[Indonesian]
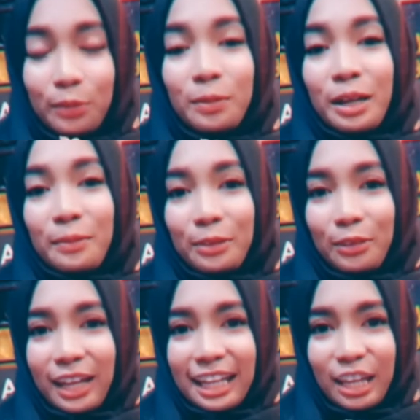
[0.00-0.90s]

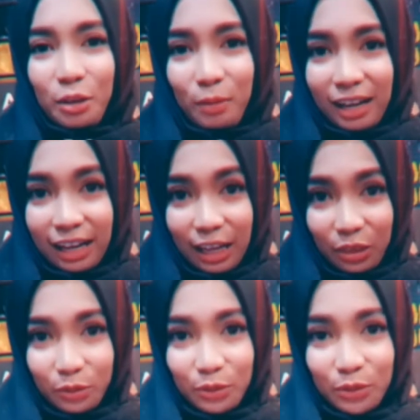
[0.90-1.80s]
warahmatullahi
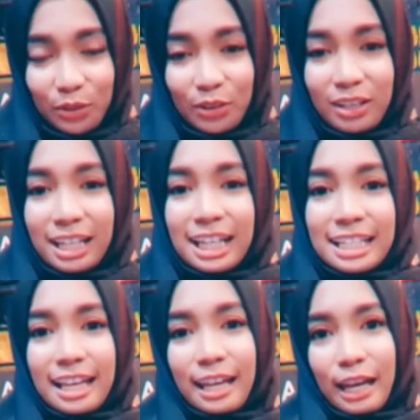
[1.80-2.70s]
wabarakatuh
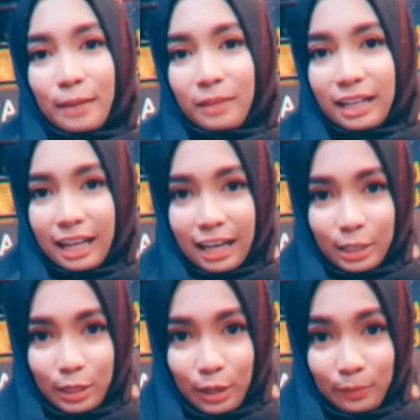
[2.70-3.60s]
Saya Amelie
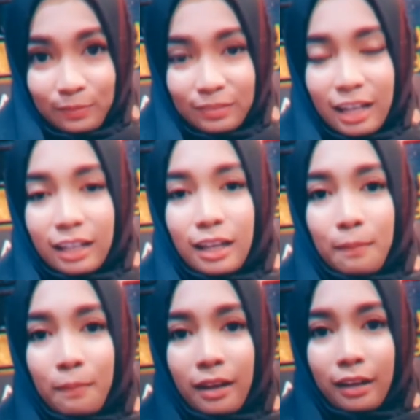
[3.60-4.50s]
Hashim dari DP
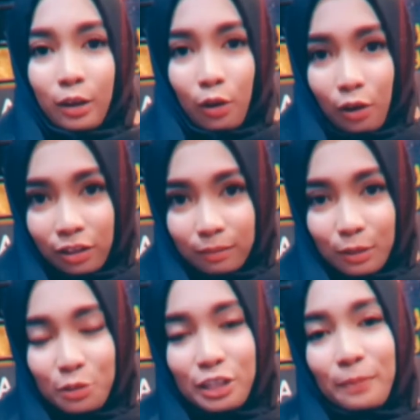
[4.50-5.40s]
Record
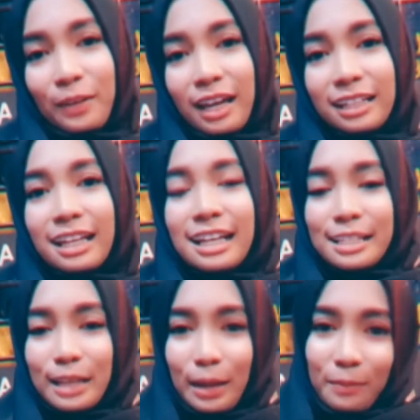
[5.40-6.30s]
mengucapkan
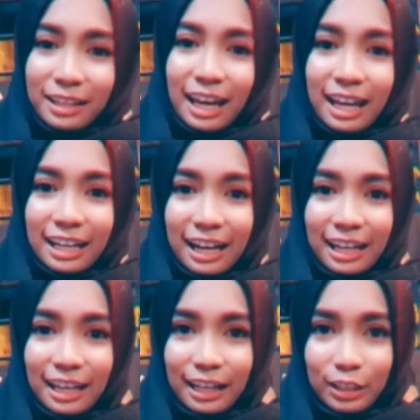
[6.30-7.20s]
selamat Hari Raya
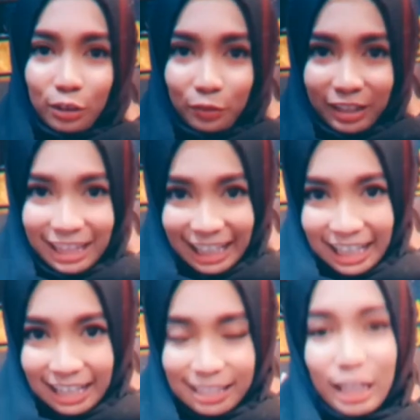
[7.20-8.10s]
Idul Fitri
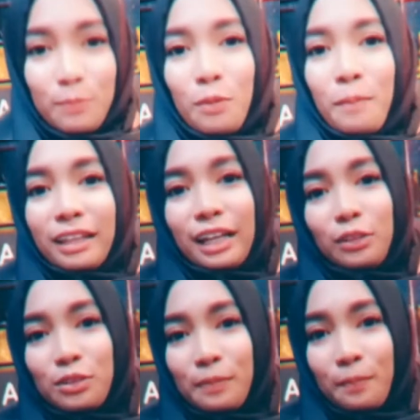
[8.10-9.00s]

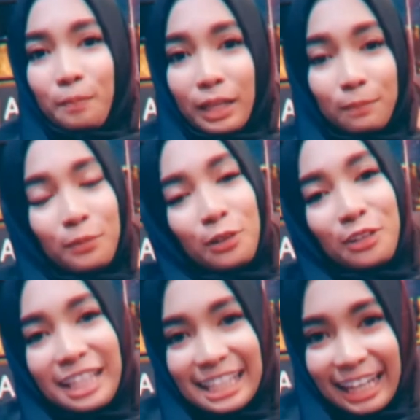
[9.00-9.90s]
1440
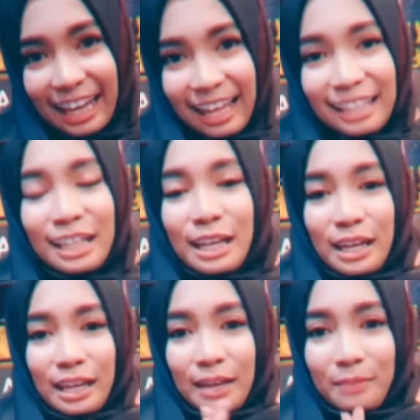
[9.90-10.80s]
Hijriah
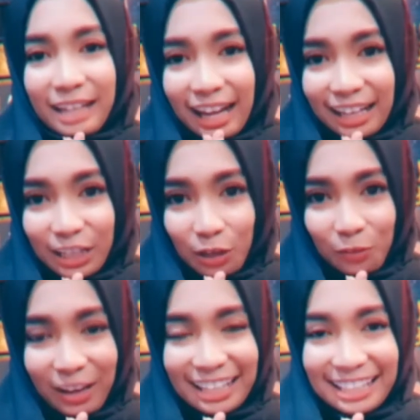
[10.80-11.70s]
Minal Aydin wal
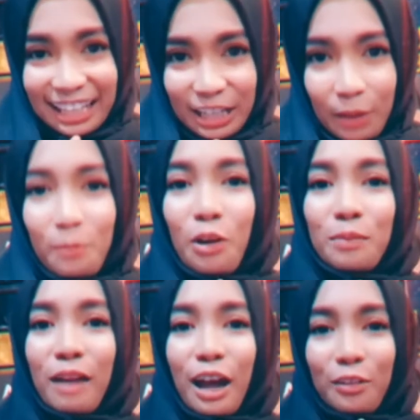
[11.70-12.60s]
Faizin, mohon
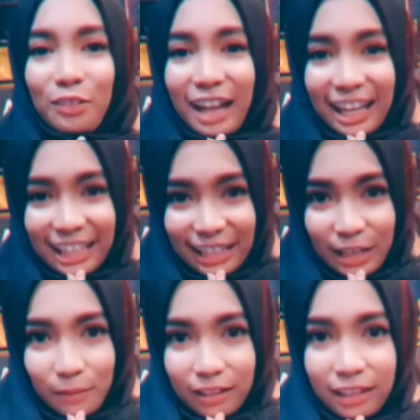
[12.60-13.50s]
maaf lahir dan
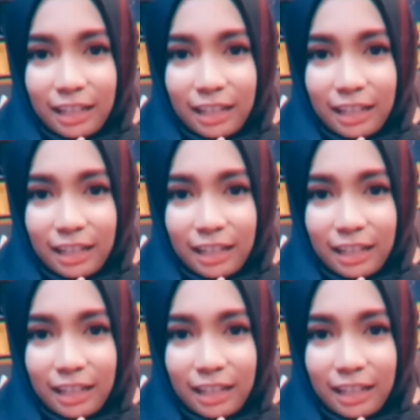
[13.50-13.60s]
batin